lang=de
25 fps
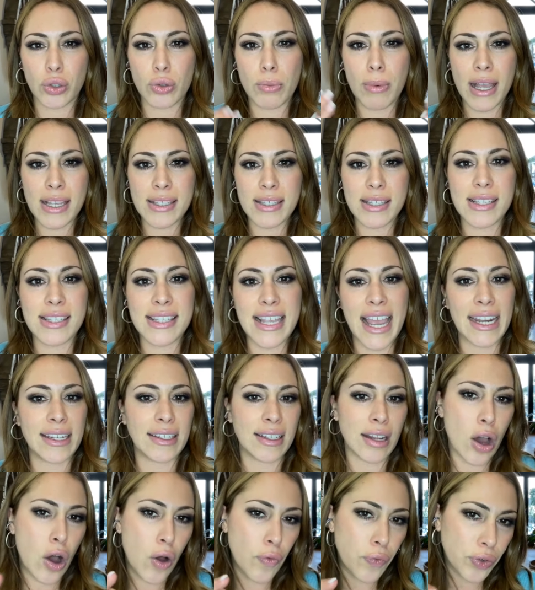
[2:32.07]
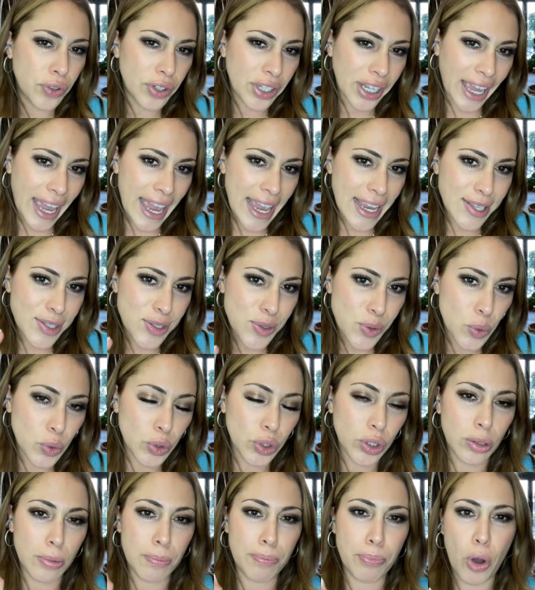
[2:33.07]
Du machst die Seite auf und rechts
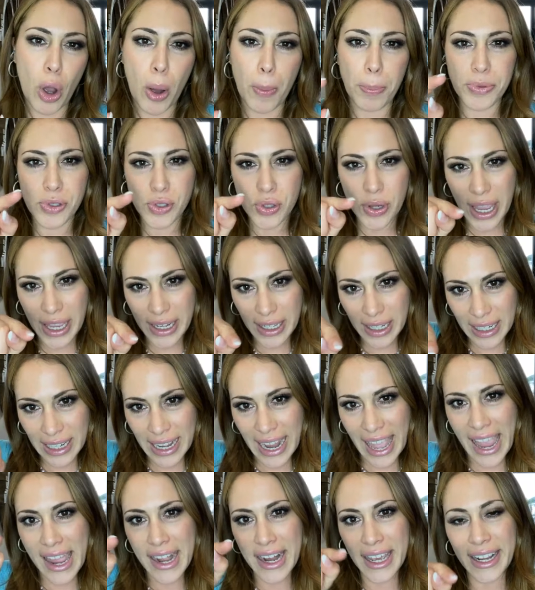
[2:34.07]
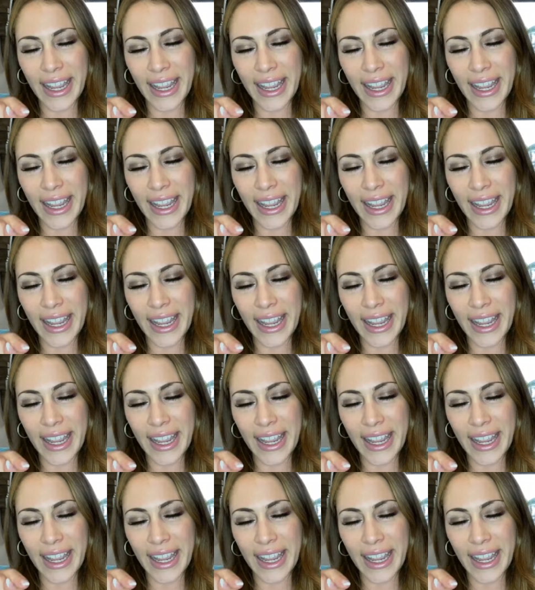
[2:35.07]
unten poppt so ein kleiner